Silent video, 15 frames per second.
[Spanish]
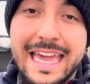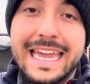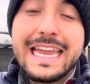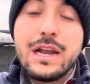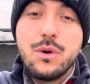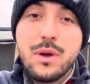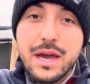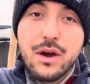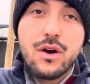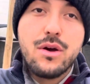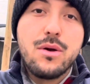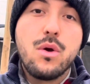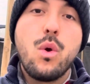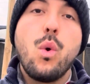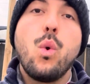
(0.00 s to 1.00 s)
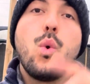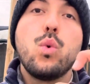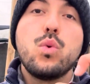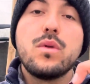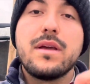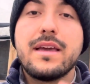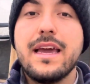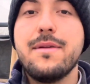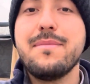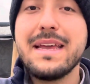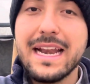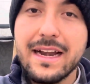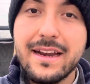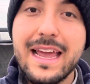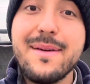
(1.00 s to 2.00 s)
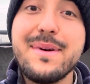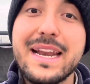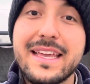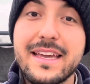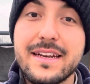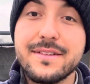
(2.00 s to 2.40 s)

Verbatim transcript: y luego germina, emerge